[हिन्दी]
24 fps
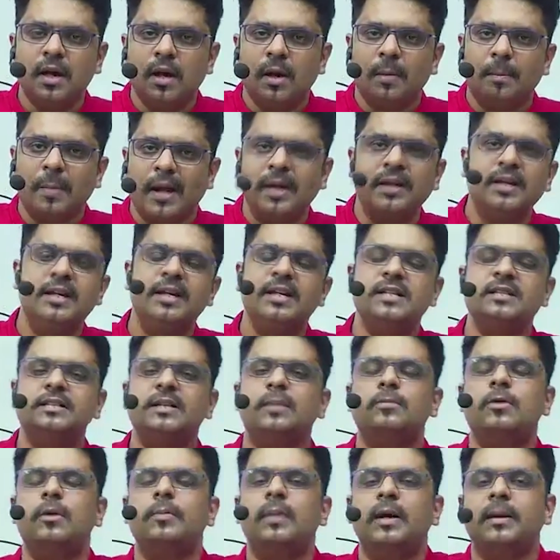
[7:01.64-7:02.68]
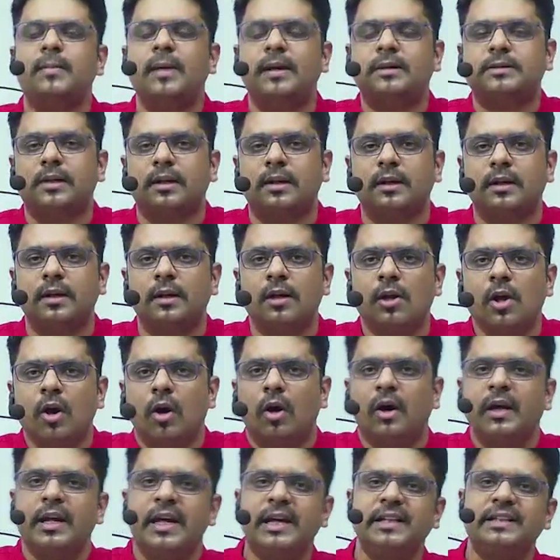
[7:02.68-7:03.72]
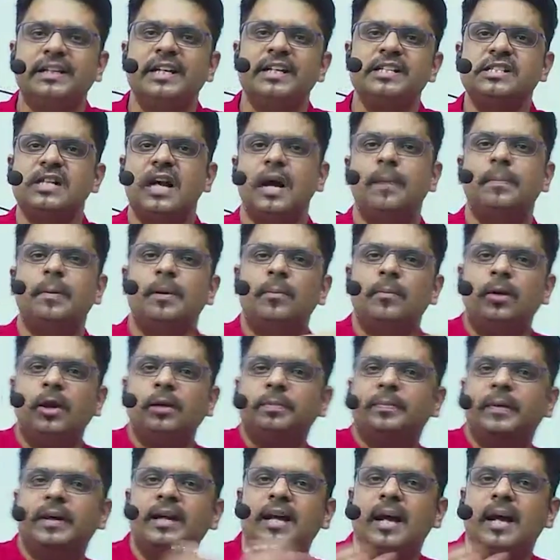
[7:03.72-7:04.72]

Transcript: पानी इन सबको बर्बाद कर रहे हैं और एक देश जहां पर बहुत बड़ी